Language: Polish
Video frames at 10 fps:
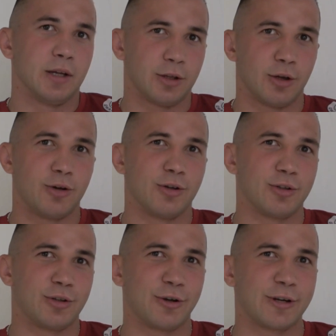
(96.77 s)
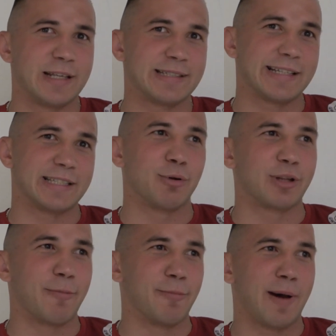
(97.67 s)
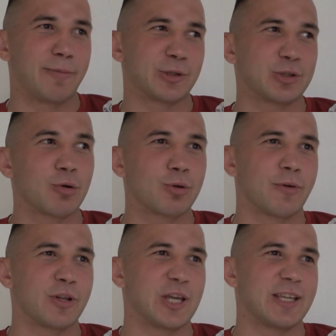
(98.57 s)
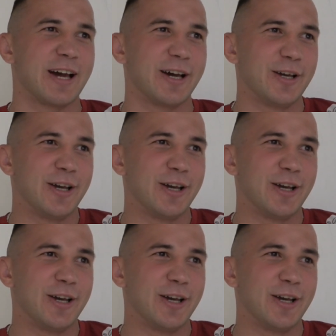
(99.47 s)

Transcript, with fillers: do, do organizacji, bo tam mam coś do udowodnienia.